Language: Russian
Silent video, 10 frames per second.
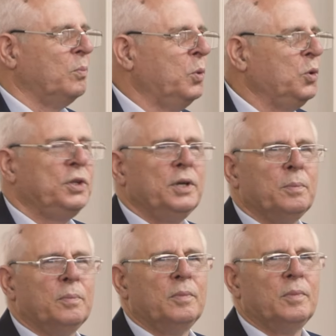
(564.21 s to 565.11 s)

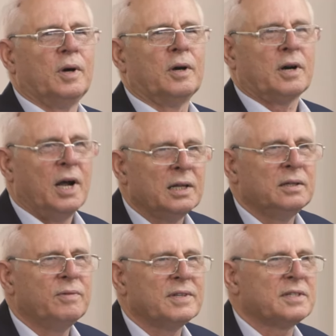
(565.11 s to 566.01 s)
Будем
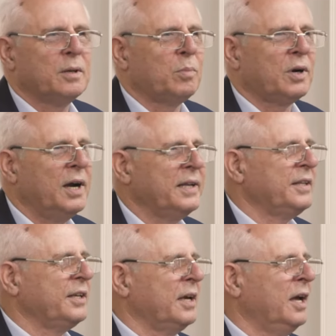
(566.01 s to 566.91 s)
радоваться,
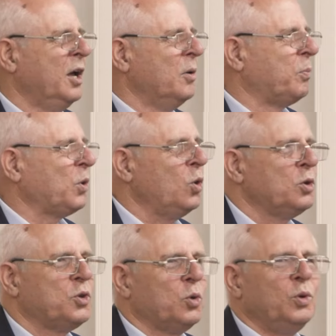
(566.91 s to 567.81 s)
братья,
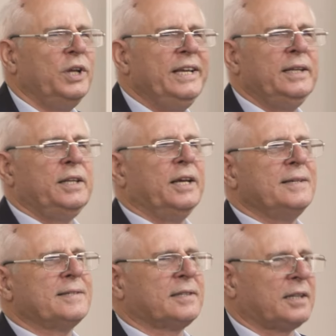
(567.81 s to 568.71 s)
прочь
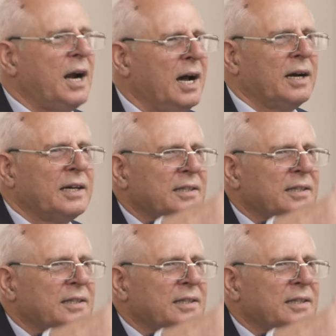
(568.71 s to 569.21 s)
уныние и страх